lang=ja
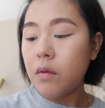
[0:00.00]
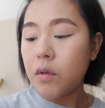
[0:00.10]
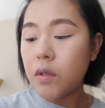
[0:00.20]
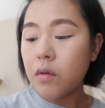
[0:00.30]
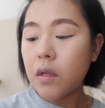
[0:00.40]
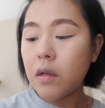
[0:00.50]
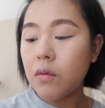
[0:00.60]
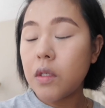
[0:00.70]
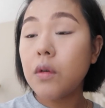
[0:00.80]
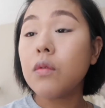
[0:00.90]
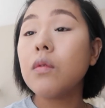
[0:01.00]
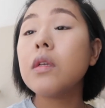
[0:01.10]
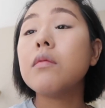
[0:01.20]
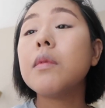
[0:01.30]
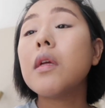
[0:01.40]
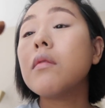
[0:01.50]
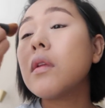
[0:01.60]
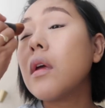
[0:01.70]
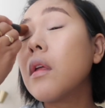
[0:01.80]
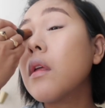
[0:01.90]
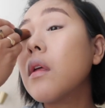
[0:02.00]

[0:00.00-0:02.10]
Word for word: うちの旦那お仕事お休みなので、